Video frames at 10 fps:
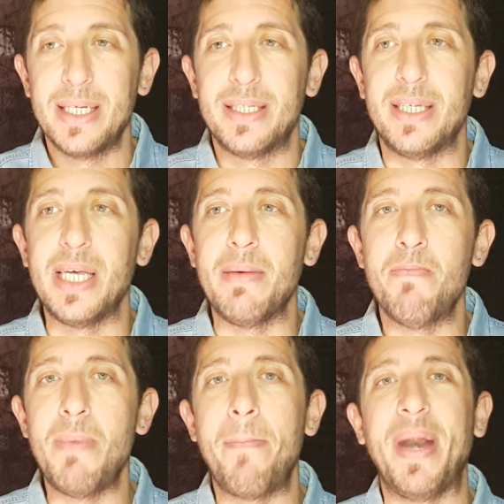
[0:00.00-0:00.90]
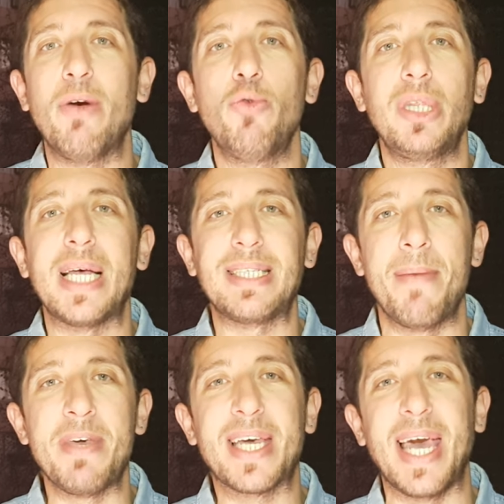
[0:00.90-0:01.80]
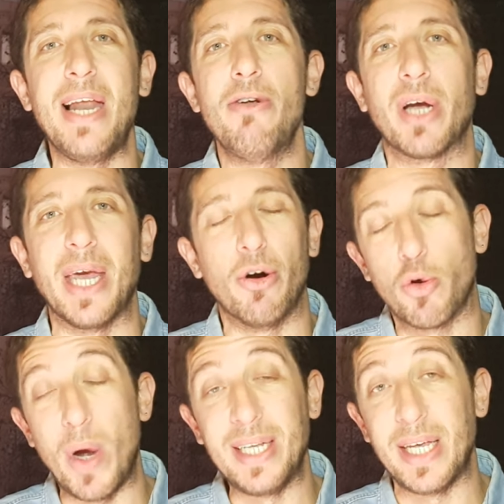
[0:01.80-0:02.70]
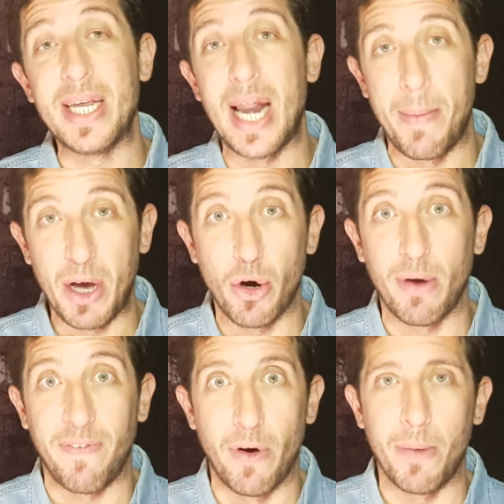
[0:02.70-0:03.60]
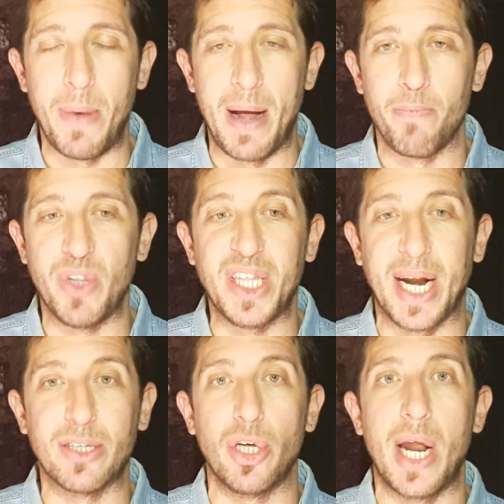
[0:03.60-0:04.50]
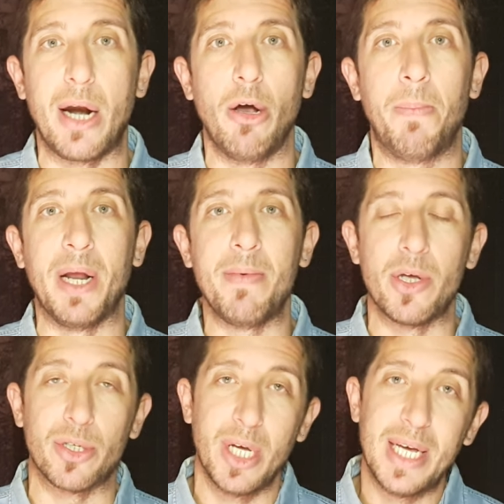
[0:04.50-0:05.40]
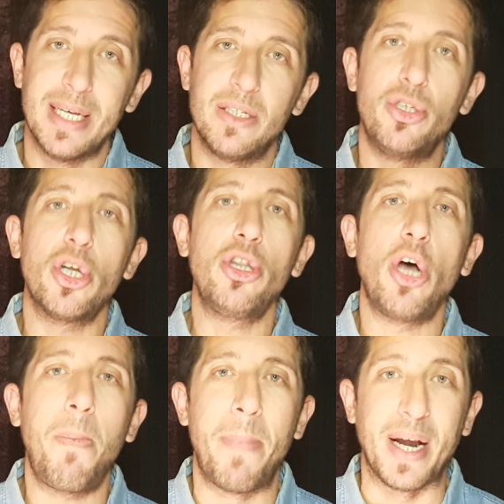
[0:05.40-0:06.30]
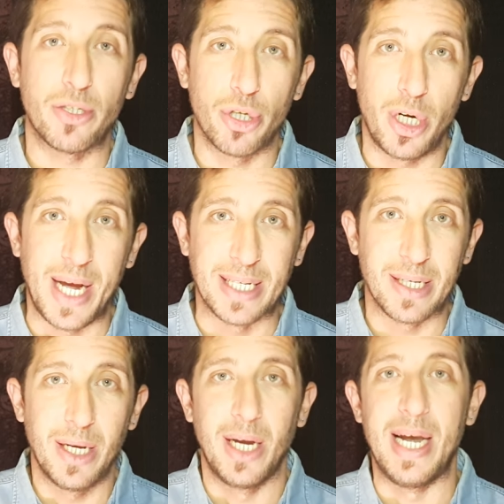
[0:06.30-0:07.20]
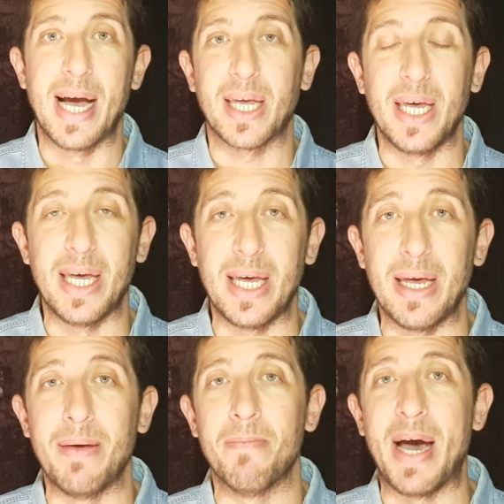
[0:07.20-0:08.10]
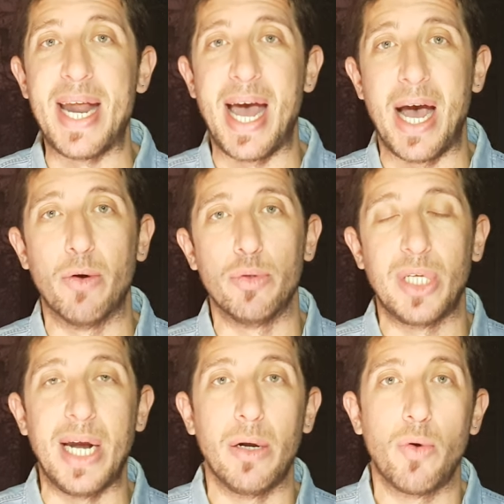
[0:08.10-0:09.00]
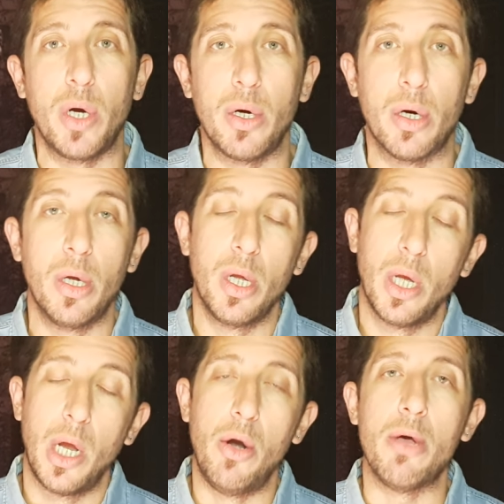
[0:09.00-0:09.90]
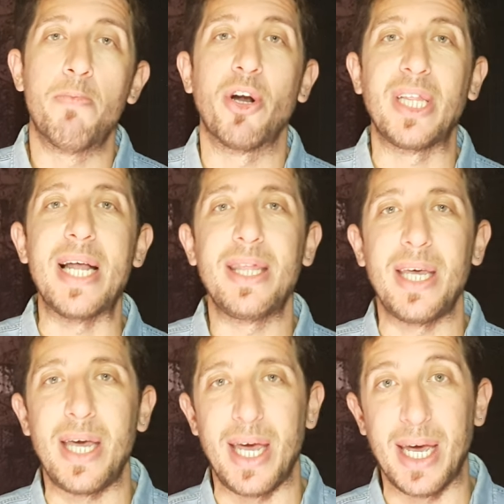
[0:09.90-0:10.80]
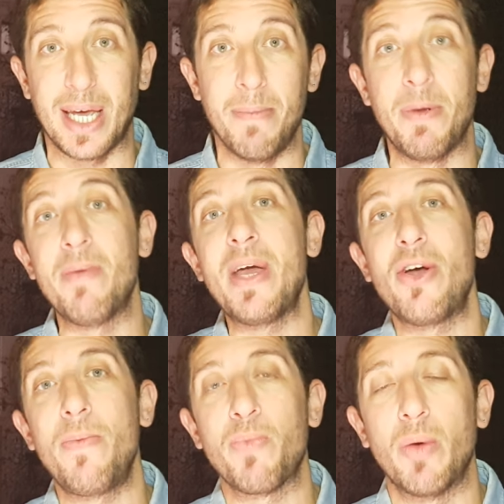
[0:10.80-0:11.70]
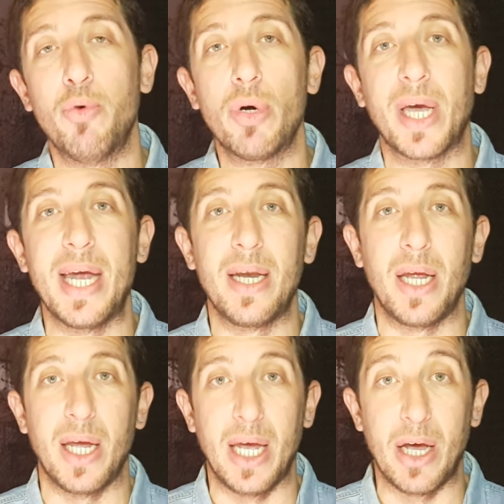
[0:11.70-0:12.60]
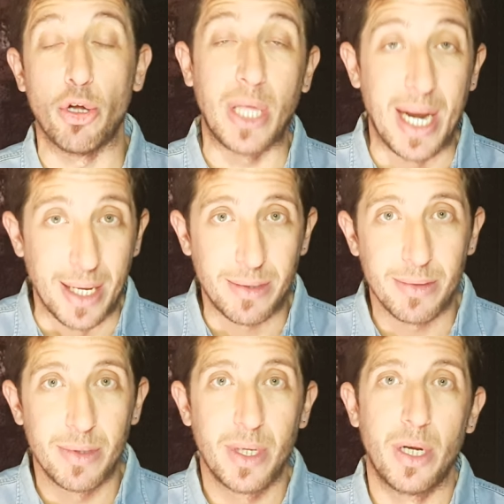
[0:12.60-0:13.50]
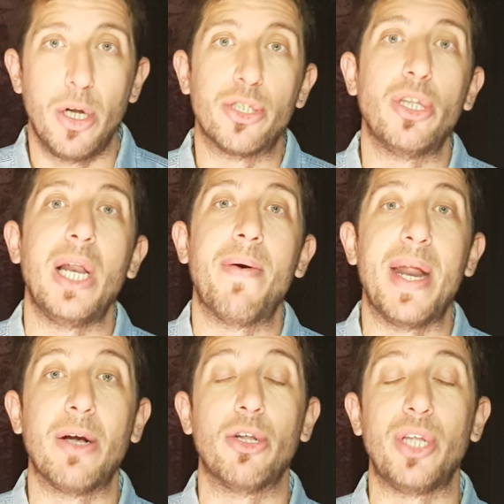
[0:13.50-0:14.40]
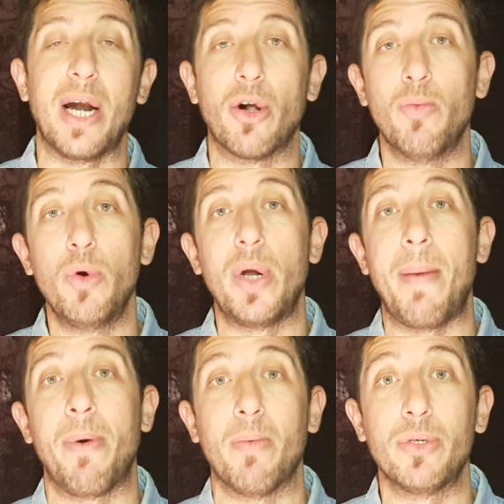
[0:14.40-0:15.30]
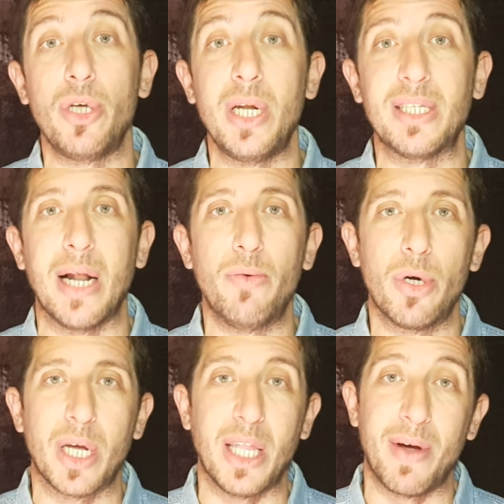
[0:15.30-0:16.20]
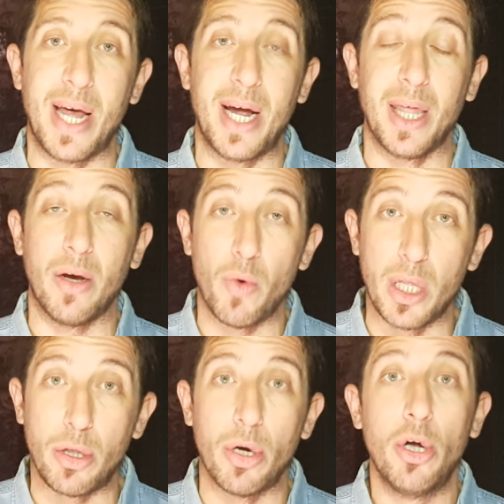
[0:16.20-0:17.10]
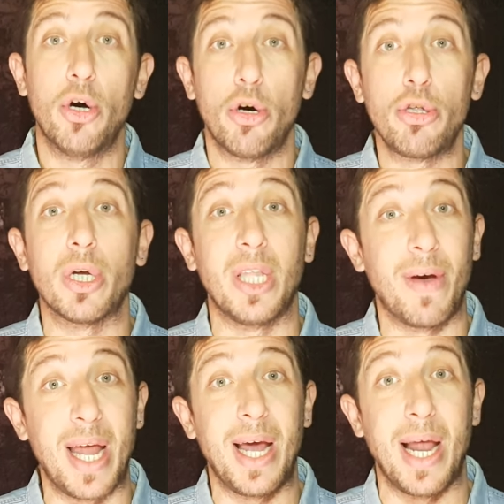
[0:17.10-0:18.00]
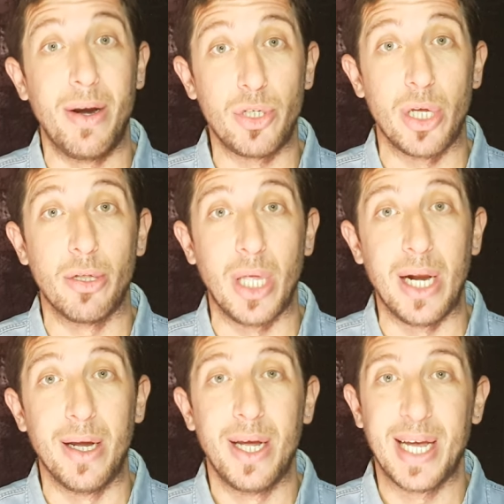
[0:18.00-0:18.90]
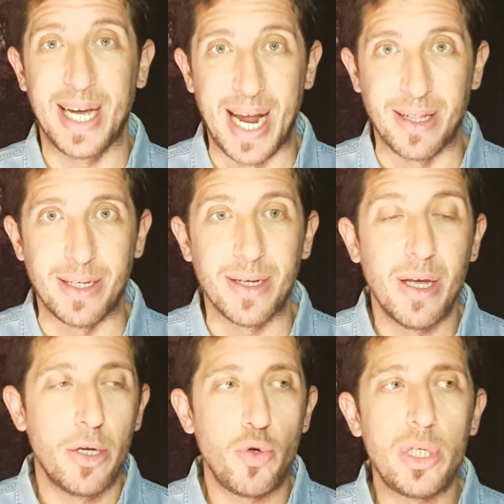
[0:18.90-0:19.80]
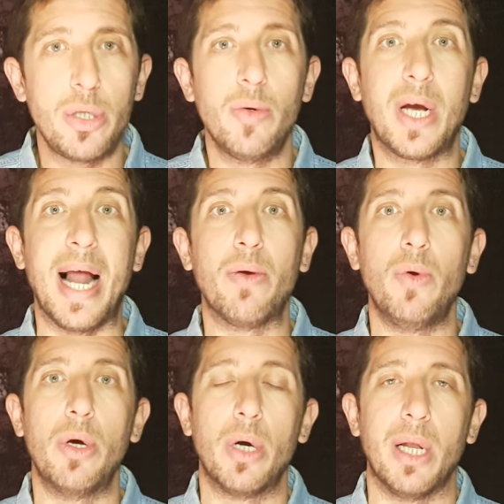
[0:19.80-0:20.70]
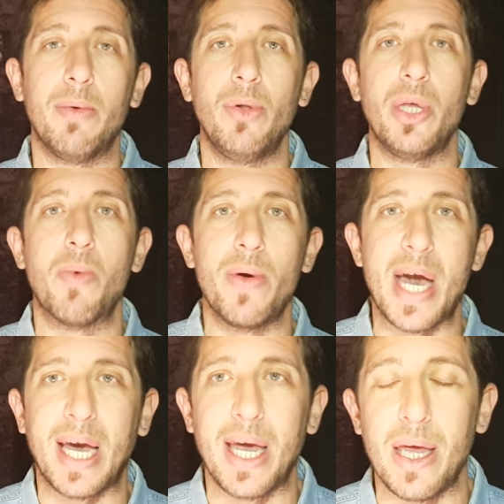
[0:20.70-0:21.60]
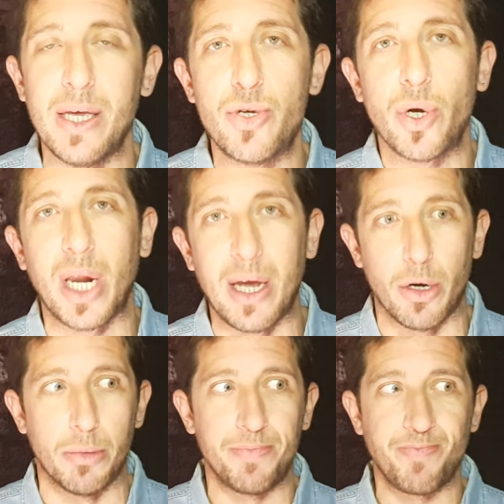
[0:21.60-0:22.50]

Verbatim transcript: Si me preguntas a mí qué es lo que o cuál sería la mejor forma de traccionar los premios, si son dos personas las que van a usar el juego, lo importante es que primero busquen eh, hoteles, los hoteles van a encontrar con muy buenas promociones, algunos que te van a dar descuento, otros que te van a dar las noches de hotel gratis. Yo hice un cálculo en mi último viaje y yo creo